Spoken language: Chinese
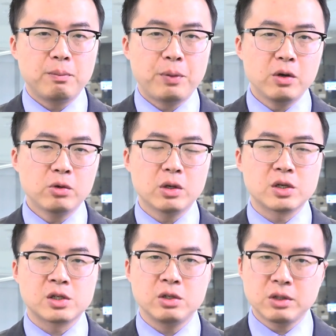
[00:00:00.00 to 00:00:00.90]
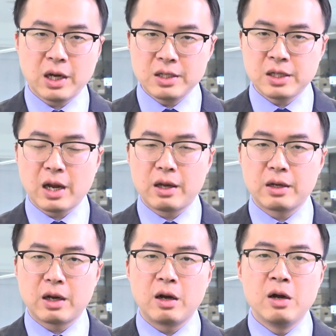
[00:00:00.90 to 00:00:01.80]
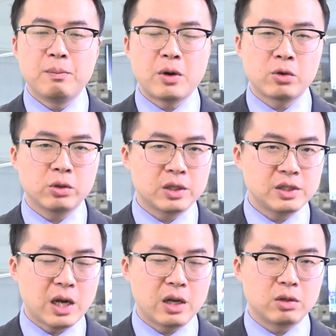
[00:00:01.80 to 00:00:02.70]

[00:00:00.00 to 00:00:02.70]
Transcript: 包括了石油开采啊，包括了下